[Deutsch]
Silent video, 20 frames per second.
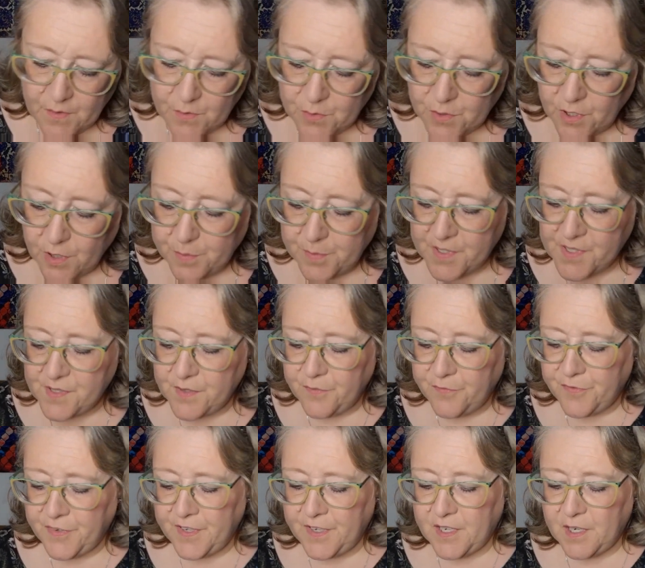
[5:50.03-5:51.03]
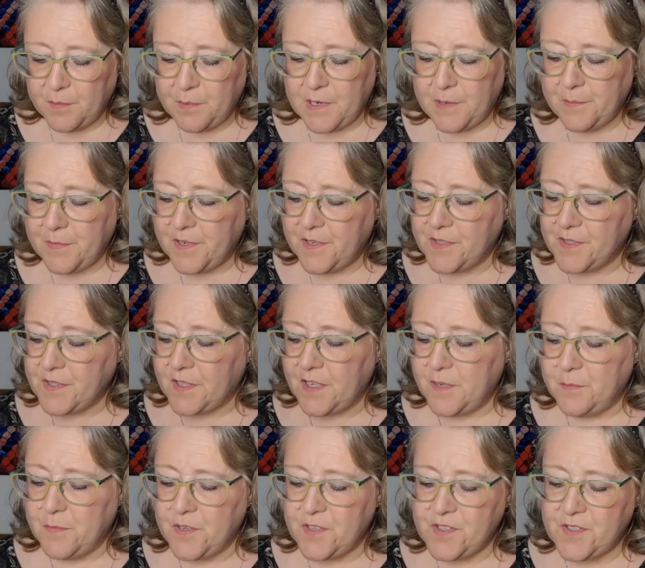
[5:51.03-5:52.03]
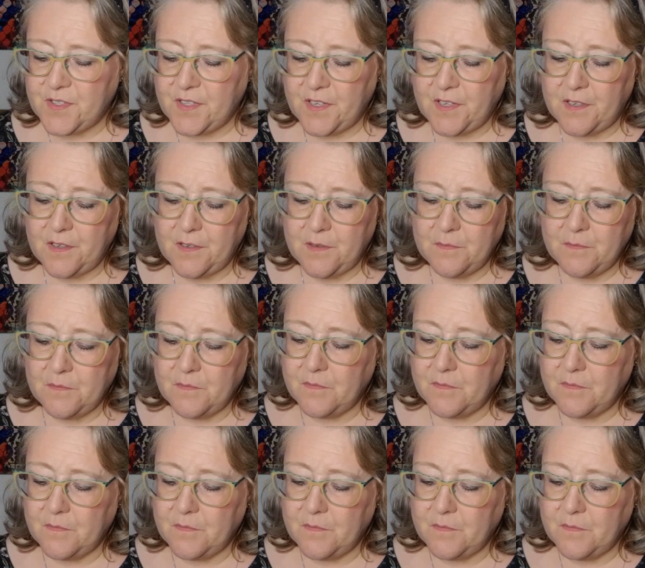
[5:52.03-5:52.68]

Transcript: Oder ob das ein Fehler bei mir ist. Glimmerstick.